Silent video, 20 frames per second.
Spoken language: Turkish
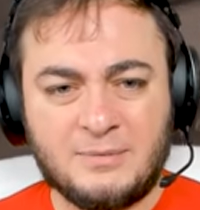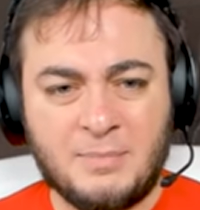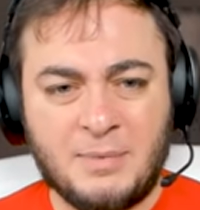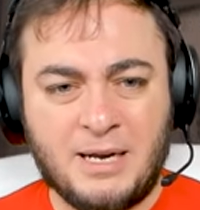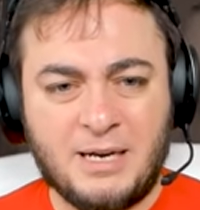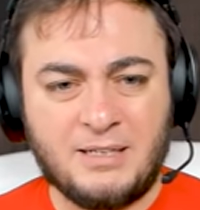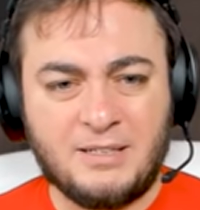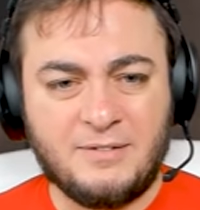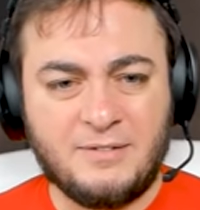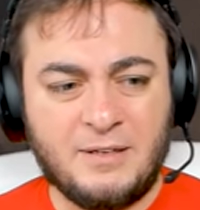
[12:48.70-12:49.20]

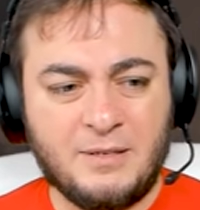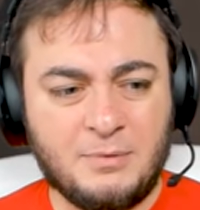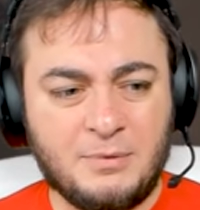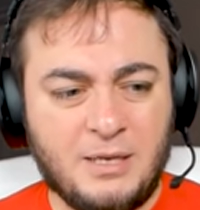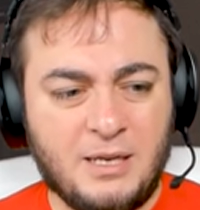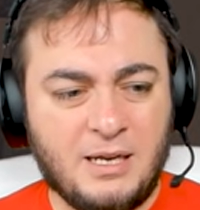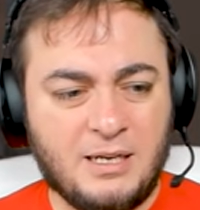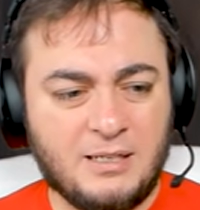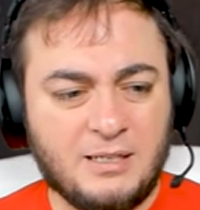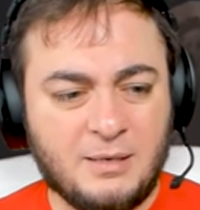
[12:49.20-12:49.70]

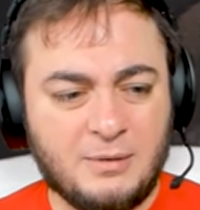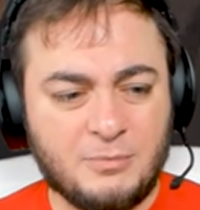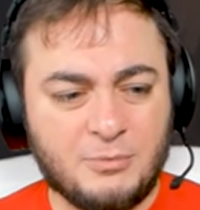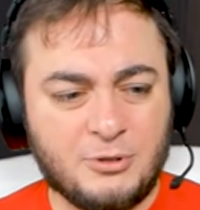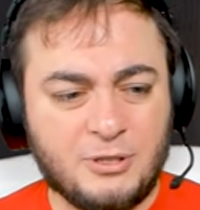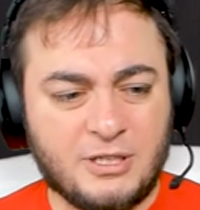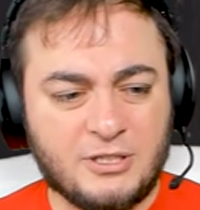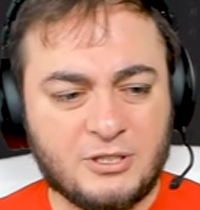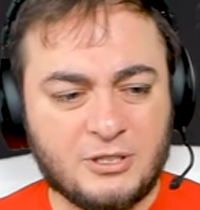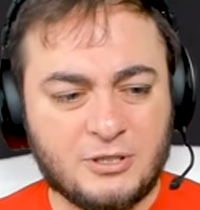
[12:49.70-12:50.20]
Merdivenlerden
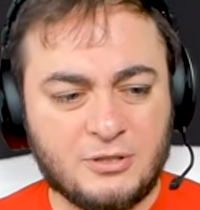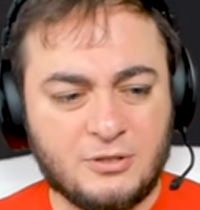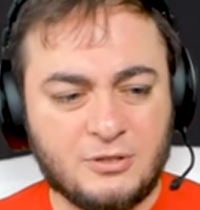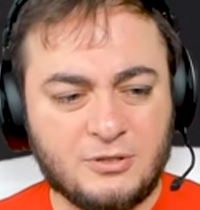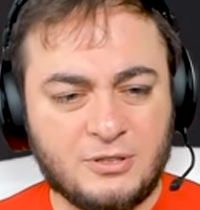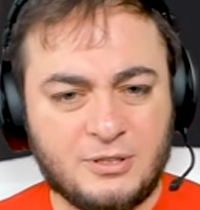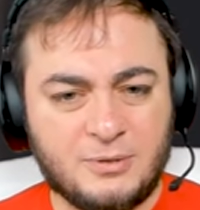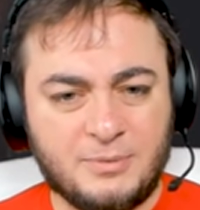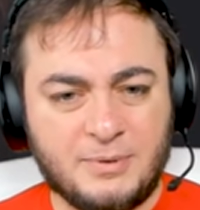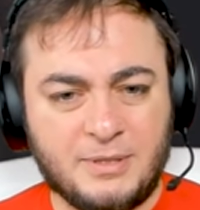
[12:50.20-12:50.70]
buradan çıkılıyordu
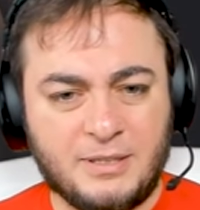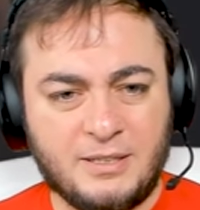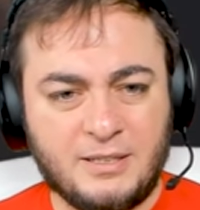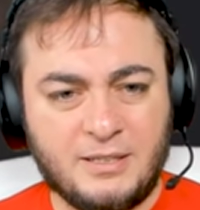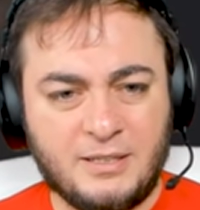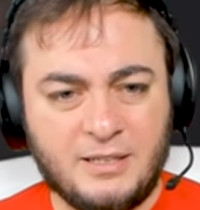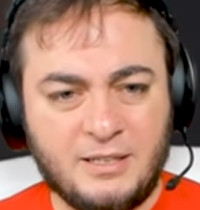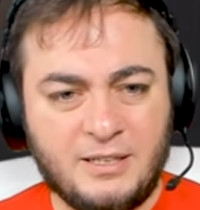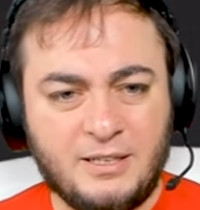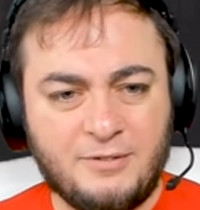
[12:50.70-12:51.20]
değil mi?
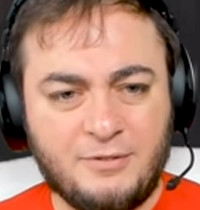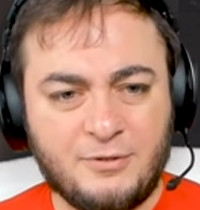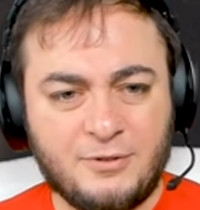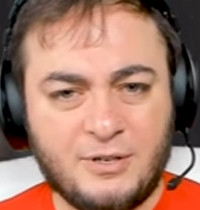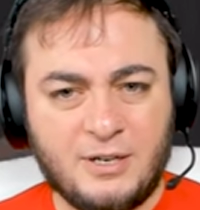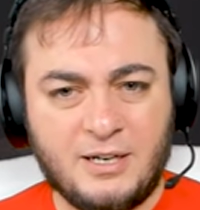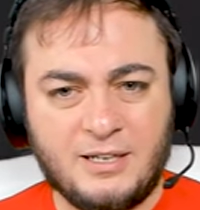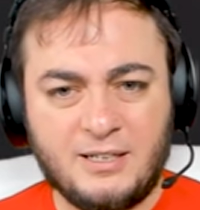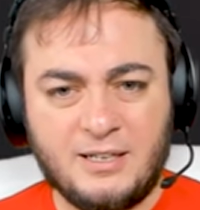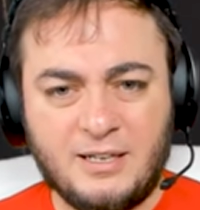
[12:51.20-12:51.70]
Hedef
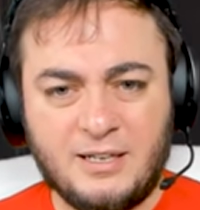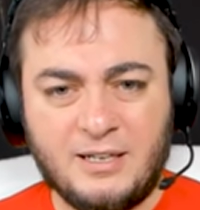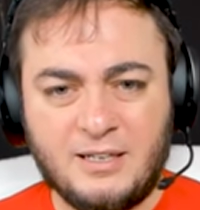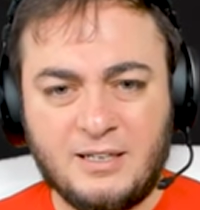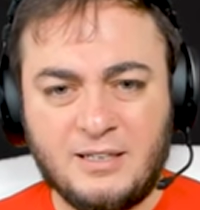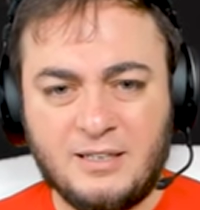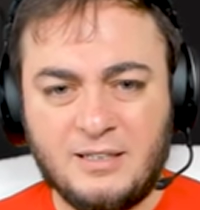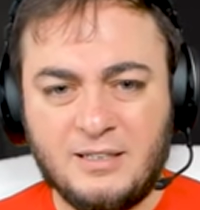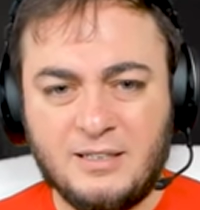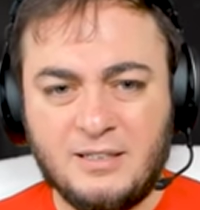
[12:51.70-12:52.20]
yukarıda.
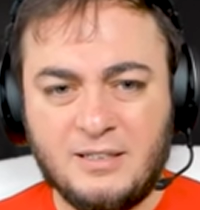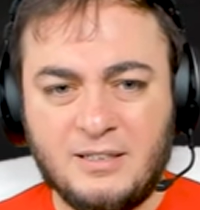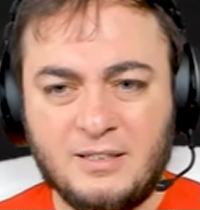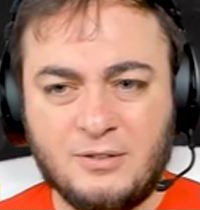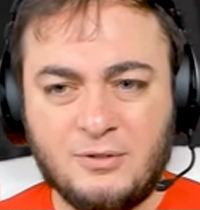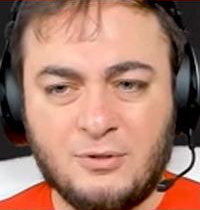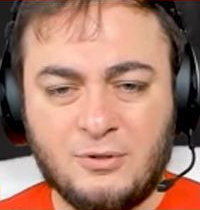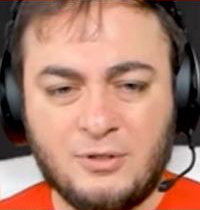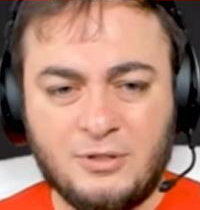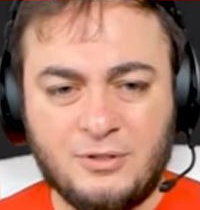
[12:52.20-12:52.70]

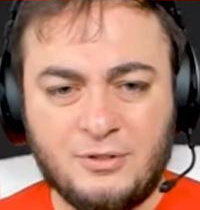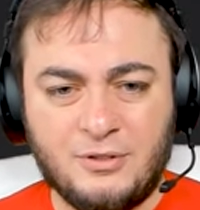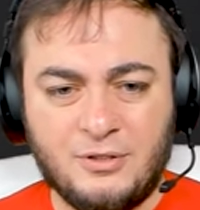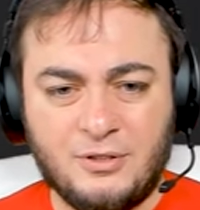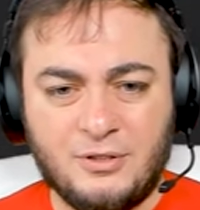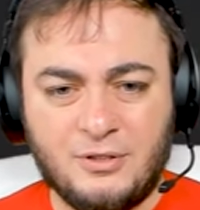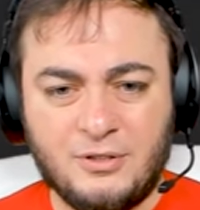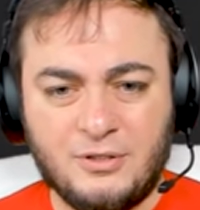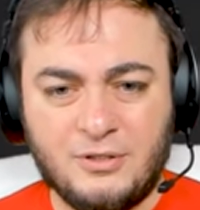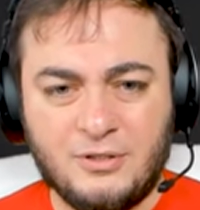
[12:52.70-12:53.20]
Dolanıyor.
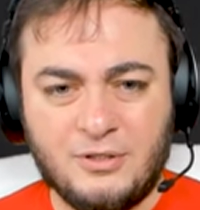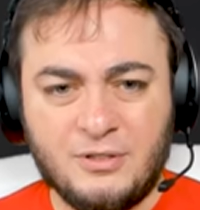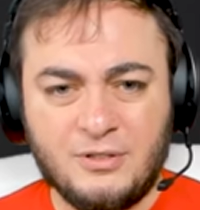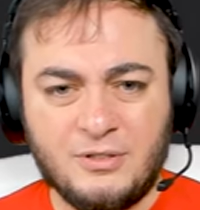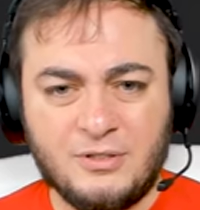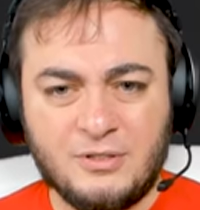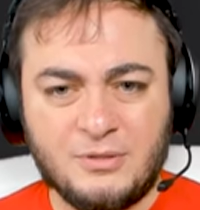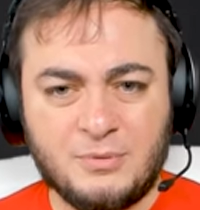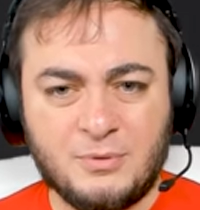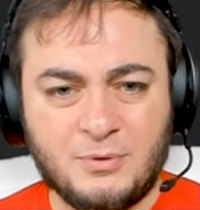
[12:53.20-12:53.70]

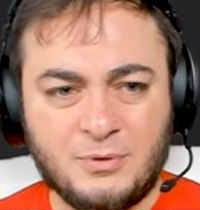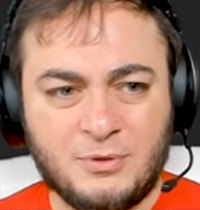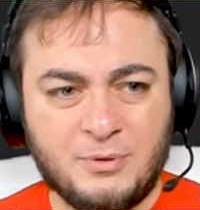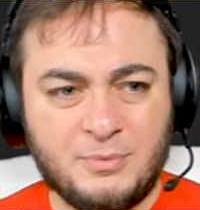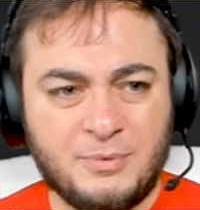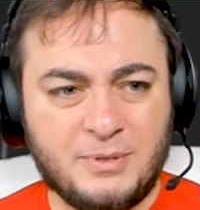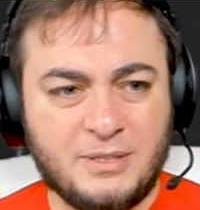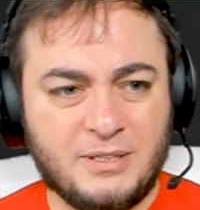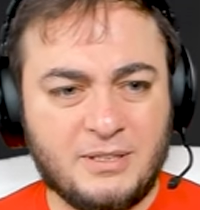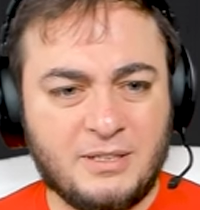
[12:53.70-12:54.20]
Şimdi onu
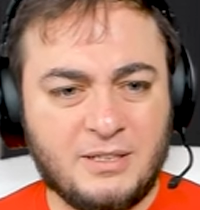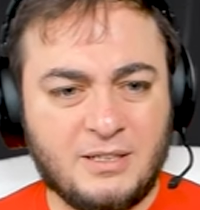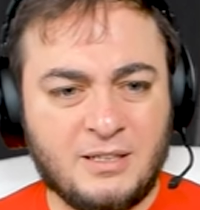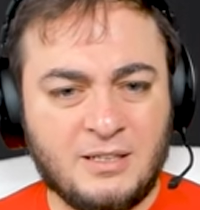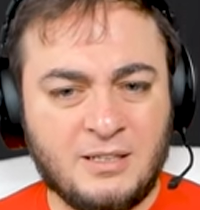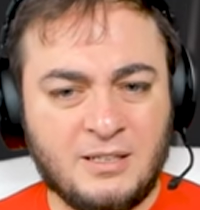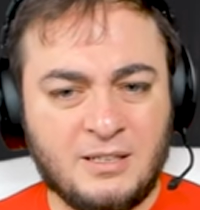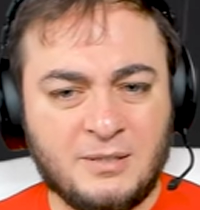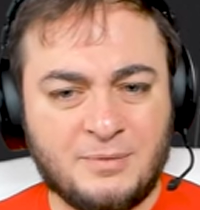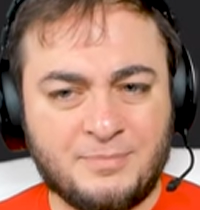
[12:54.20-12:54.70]
bir
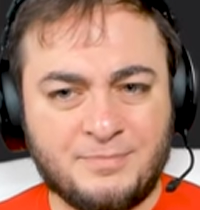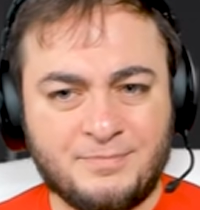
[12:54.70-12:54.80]
alalım.